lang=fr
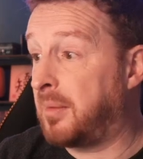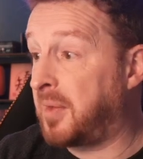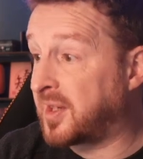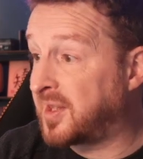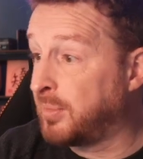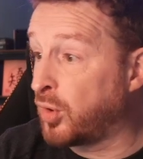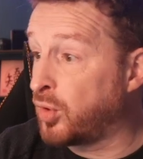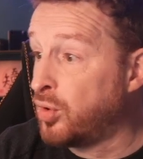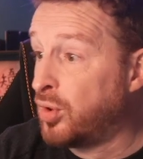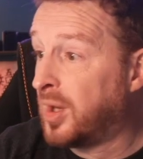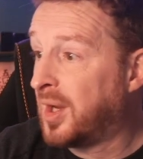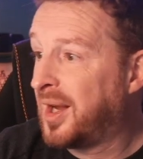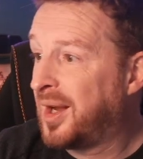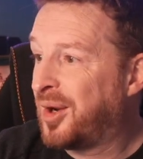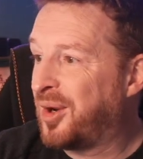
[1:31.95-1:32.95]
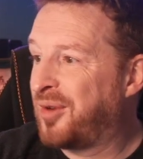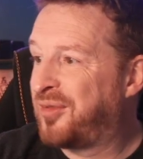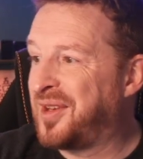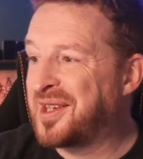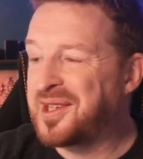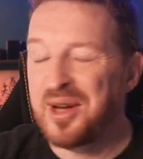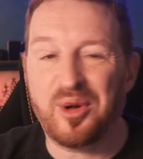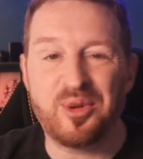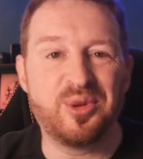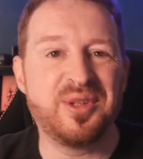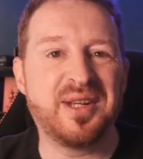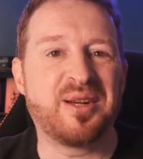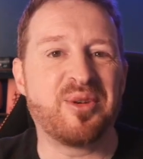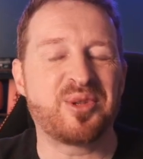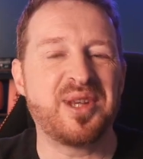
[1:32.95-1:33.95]
Merci beaucoup, de
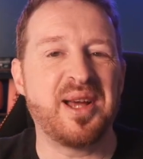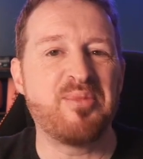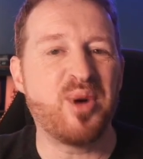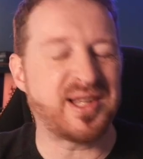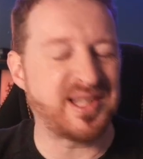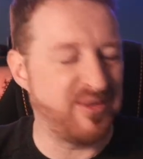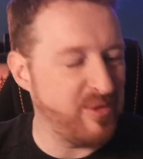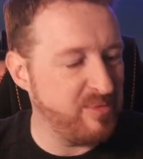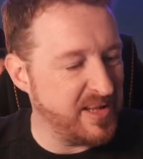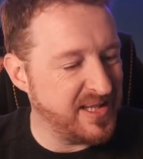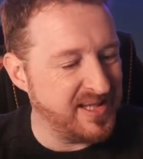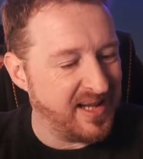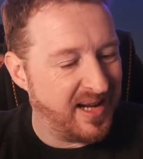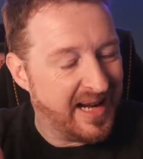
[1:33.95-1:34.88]
déclencher à boire, ça fait plaisir.